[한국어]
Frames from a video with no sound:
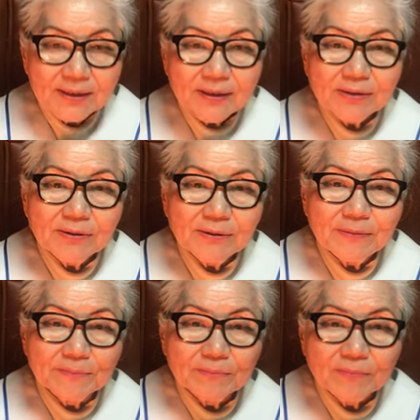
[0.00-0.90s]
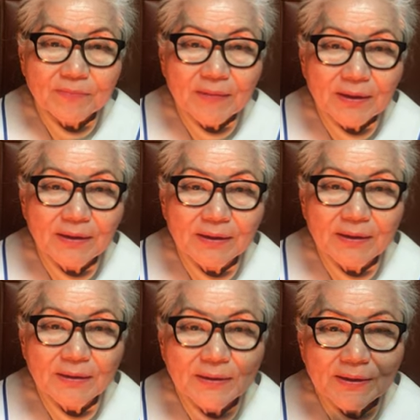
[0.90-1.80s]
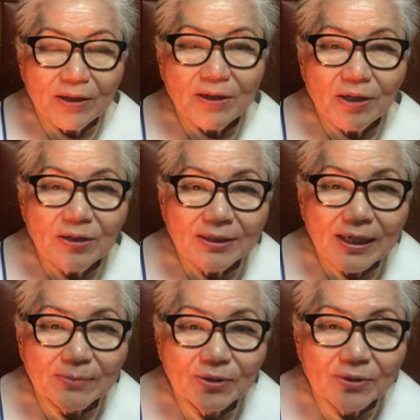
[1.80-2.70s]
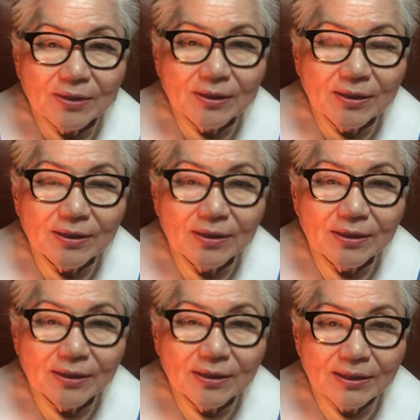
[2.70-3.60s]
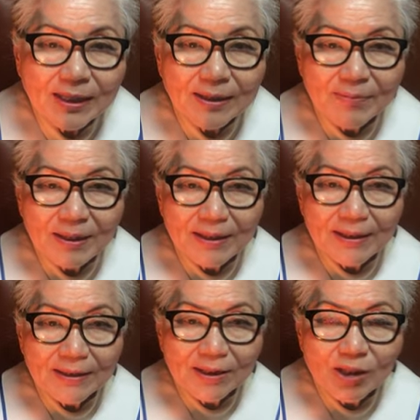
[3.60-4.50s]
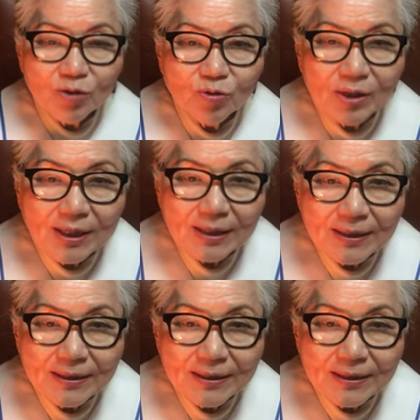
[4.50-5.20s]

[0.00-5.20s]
그래서 어, 영이 열린 사람은 그, 그 사람의 저주나